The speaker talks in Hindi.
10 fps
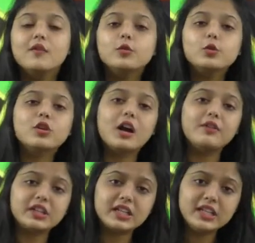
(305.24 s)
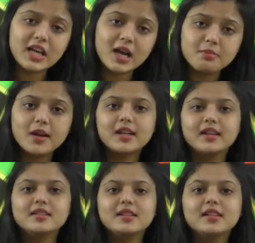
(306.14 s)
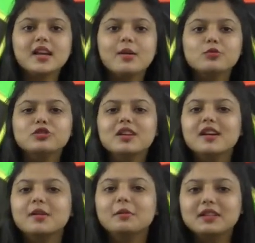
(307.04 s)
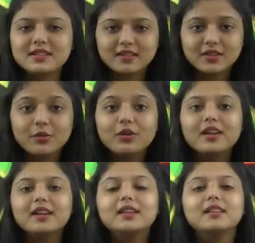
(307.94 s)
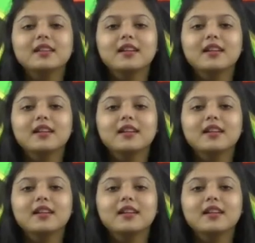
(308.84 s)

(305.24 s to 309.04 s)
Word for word: वो रुकावटें ही आपका टेस्ट है कि आप उनसे आगे बढ़ सकते हो या नहीं